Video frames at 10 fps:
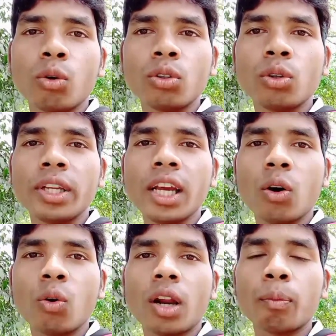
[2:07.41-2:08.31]
जुड़िए और
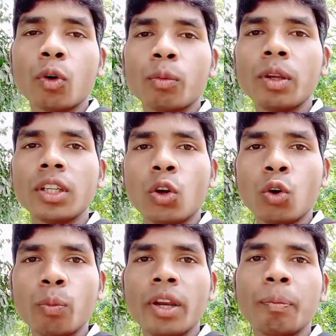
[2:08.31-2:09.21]
आपको भी ज़रूर
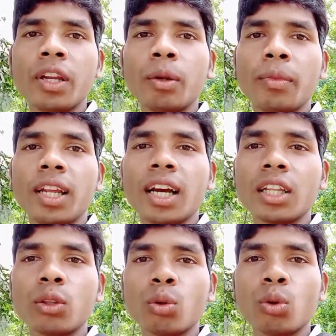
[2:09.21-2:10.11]
बेनिफिट मिलेगा
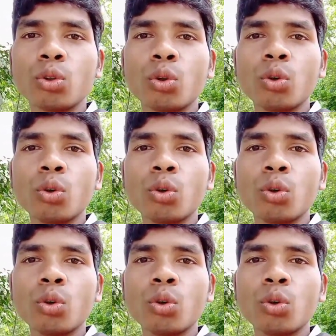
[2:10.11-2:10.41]
तो दोस्तों